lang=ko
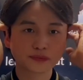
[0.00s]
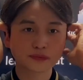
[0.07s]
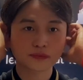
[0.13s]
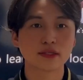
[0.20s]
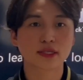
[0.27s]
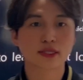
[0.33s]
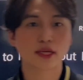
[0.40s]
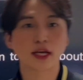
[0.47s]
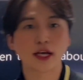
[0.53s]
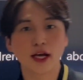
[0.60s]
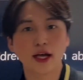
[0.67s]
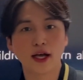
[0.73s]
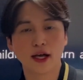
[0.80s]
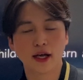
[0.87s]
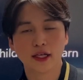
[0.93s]
이제
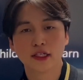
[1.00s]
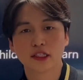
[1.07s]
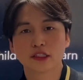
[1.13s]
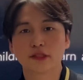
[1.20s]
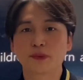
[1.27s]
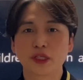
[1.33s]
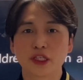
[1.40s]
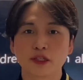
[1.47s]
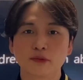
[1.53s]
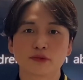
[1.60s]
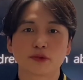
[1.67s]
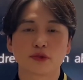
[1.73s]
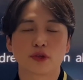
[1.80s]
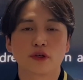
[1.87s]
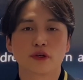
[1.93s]
제가
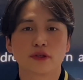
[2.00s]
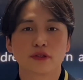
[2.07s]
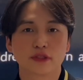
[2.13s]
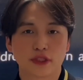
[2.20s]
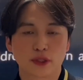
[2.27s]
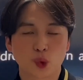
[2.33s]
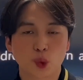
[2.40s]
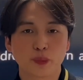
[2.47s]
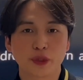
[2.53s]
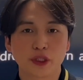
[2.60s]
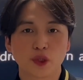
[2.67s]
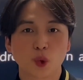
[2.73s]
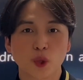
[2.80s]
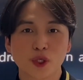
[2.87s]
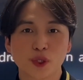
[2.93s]
스피킹부터 이제
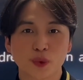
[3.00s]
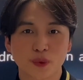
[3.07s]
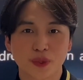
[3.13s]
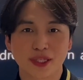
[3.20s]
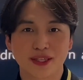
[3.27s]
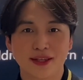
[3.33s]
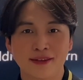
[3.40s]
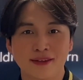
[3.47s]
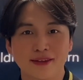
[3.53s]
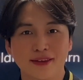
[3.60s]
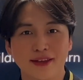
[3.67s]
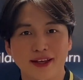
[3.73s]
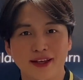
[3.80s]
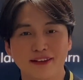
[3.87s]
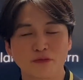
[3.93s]
토픽을 올려놓긴
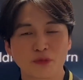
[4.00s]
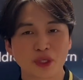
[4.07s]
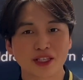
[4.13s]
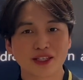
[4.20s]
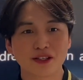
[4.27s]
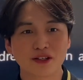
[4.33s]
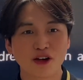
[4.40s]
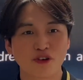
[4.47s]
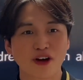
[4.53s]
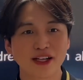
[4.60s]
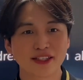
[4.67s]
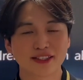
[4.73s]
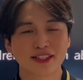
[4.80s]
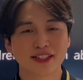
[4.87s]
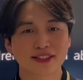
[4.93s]
했는데 스피킹과
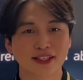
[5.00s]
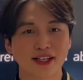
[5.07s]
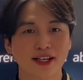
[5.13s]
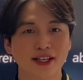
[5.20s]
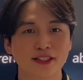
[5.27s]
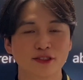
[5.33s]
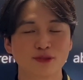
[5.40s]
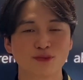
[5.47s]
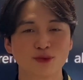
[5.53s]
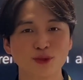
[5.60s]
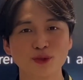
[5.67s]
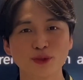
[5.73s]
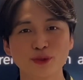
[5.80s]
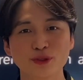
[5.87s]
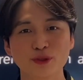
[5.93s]
라이팅의 차이는
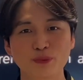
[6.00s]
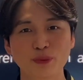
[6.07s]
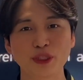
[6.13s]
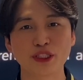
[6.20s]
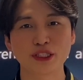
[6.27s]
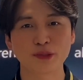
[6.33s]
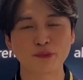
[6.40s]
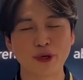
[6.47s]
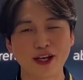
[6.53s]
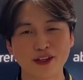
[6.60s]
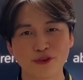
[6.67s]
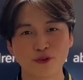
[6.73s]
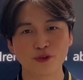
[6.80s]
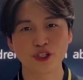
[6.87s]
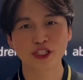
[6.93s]
물론 스피킹
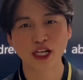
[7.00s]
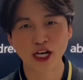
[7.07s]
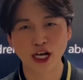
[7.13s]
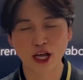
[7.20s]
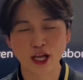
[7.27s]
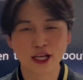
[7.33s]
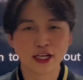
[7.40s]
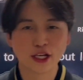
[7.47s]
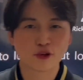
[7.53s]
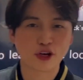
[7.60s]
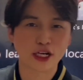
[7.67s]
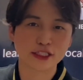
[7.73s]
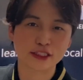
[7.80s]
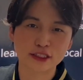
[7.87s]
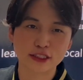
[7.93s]
파3가
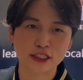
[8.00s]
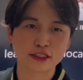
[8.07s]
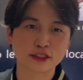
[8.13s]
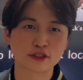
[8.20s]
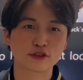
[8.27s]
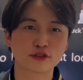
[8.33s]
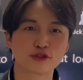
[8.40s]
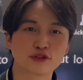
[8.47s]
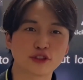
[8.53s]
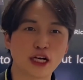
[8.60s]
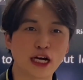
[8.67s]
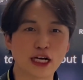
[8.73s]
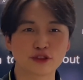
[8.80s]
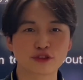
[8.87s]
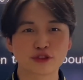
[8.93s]
라이팅 태스크 2와
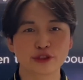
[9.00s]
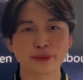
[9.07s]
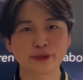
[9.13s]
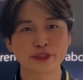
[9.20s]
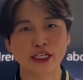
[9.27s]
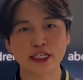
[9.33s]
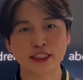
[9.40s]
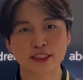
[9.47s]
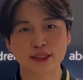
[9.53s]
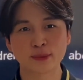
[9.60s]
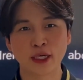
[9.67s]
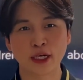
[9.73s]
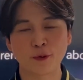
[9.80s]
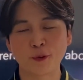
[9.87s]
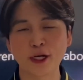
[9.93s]
아주
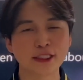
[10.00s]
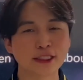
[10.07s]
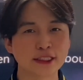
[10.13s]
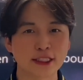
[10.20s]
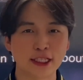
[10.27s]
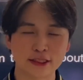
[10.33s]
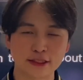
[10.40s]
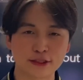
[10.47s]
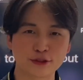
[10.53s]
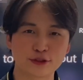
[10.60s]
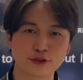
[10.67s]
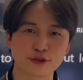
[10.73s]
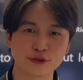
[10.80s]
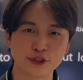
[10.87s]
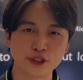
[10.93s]
흡사하지만 라이팅 태스크
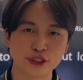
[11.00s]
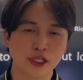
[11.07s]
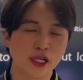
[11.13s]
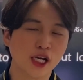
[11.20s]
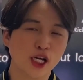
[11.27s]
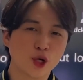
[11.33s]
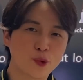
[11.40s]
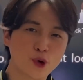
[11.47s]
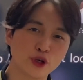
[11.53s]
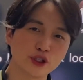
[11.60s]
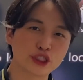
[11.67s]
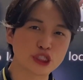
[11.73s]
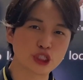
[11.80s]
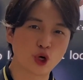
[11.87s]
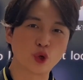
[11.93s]
2는
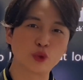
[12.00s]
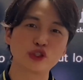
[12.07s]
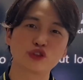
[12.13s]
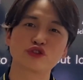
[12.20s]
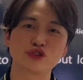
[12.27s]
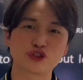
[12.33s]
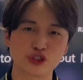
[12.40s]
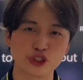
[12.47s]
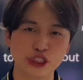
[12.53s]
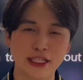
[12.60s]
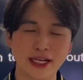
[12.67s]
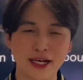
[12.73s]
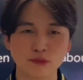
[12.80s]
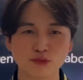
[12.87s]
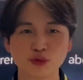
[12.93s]
훨씬 어휘
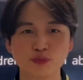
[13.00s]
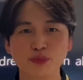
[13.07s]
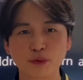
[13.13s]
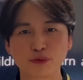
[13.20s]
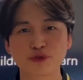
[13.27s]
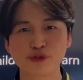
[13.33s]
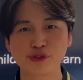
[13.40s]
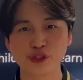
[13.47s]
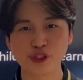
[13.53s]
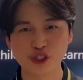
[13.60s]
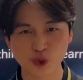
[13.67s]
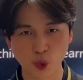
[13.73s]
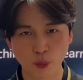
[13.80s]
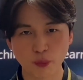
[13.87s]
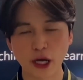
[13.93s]
수준이나 문법
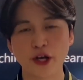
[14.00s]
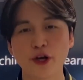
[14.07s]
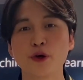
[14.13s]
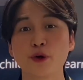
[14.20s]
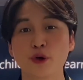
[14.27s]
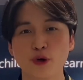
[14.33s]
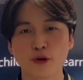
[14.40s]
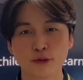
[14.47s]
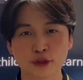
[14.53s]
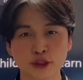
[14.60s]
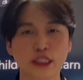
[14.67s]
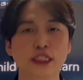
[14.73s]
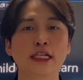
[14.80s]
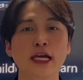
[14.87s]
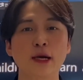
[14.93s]
수준이 높아요
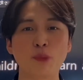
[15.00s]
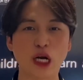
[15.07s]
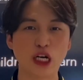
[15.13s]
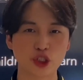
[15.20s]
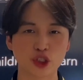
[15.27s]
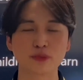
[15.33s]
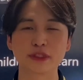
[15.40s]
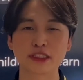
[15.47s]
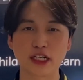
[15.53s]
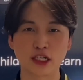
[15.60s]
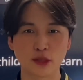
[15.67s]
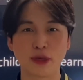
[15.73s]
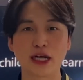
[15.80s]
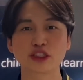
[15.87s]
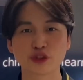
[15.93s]
여러분 그래야 8점
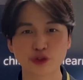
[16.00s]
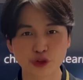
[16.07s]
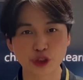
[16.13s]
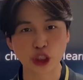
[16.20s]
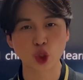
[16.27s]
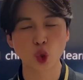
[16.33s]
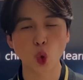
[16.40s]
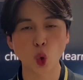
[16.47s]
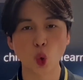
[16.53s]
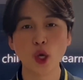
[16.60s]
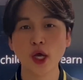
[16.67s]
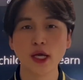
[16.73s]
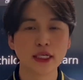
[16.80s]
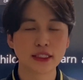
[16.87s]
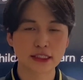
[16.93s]
이상을 맞을 수 있고
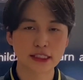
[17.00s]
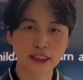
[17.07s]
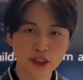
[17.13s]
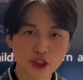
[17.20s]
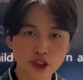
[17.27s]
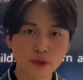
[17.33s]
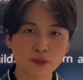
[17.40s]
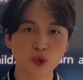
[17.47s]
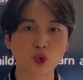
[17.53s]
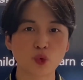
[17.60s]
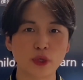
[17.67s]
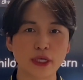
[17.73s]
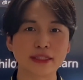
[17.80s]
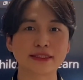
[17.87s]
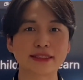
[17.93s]
7점
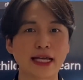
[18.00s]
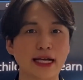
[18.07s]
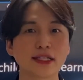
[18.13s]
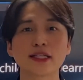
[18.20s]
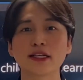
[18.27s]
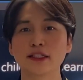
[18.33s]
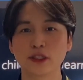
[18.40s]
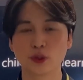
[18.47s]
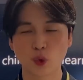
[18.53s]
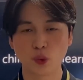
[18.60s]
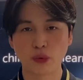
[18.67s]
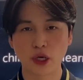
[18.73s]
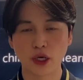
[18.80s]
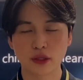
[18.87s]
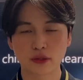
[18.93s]
또한 상당히
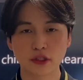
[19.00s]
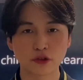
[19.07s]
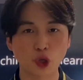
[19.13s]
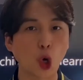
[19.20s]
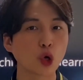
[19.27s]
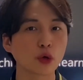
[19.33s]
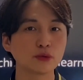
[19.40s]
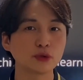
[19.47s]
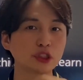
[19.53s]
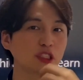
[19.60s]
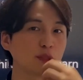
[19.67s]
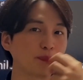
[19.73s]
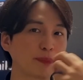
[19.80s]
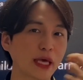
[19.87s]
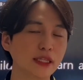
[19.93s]
높아요 그래서
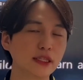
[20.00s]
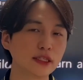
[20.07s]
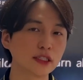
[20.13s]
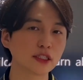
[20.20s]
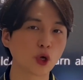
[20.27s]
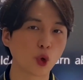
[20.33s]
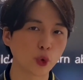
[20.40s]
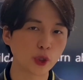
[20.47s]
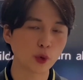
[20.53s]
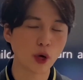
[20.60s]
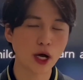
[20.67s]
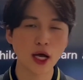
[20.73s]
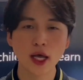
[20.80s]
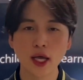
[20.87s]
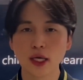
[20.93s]
여러분들이 뱉는
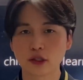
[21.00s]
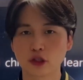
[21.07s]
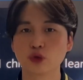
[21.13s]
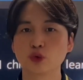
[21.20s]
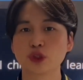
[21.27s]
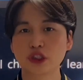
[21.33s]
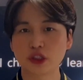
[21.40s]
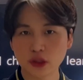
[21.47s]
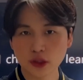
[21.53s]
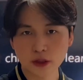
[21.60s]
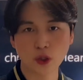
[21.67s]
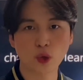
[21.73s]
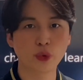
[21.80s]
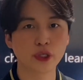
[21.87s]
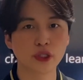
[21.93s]
어휘와 그리고
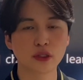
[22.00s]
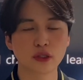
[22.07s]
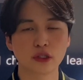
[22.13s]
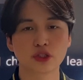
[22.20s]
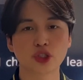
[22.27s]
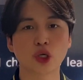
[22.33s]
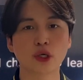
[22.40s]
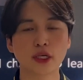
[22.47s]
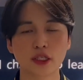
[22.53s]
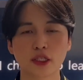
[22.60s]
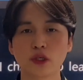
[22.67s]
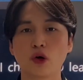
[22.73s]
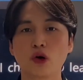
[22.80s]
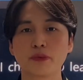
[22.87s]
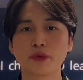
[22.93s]
쓰는 어휘는
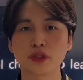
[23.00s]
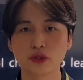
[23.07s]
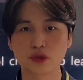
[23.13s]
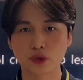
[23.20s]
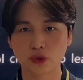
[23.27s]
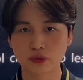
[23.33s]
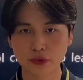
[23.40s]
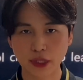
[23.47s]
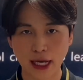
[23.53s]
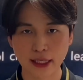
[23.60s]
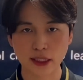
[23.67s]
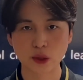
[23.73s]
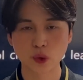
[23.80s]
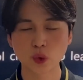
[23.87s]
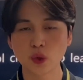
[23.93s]
정확히 엄연히 조금
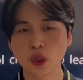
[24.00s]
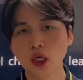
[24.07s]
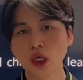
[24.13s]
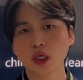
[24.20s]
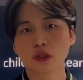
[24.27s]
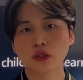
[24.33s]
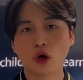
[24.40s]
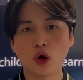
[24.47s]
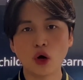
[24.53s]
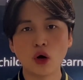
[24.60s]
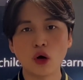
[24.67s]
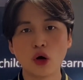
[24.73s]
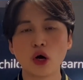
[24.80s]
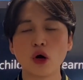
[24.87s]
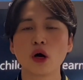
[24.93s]
다르고
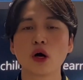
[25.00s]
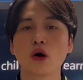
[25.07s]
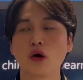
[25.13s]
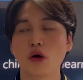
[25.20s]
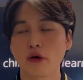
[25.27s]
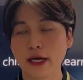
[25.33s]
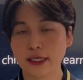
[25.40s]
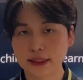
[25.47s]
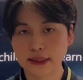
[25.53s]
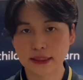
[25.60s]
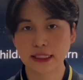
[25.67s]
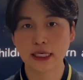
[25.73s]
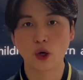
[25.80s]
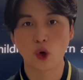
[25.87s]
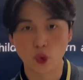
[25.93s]
더 어,
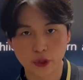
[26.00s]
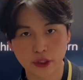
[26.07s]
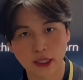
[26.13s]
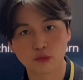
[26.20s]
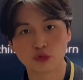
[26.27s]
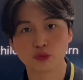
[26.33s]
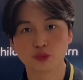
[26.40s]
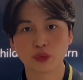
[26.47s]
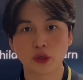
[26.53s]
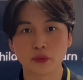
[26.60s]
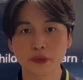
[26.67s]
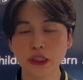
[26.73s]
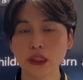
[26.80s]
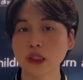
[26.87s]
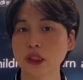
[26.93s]
라이팅의 어휘나
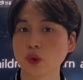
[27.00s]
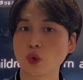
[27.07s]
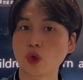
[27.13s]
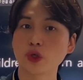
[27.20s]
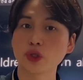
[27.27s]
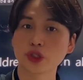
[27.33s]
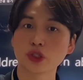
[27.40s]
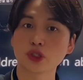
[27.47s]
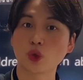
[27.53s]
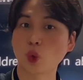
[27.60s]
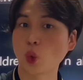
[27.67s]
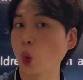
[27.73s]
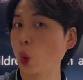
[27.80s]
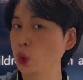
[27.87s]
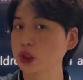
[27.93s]
문법이 훨씬 더
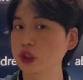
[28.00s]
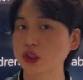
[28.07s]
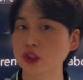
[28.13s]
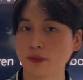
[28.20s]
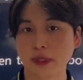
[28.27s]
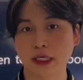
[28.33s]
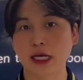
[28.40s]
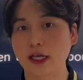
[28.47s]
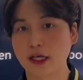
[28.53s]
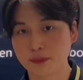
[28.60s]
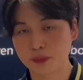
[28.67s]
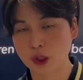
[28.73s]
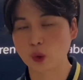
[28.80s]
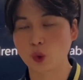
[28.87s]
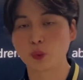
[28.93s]
고득점에
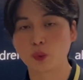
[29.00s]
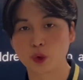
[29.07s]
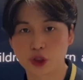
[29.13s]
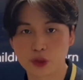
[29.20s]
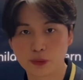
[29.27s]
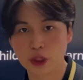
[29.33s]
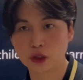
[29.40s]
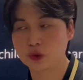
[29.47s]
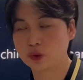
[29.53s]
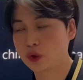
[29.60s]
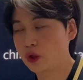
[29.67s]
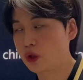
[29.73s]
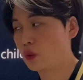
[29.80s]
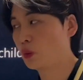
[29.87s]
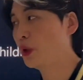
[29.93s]
가깝다고 보시면
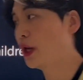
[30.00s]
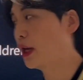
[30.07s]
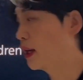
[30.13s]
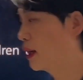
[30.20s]
돼요. 왜?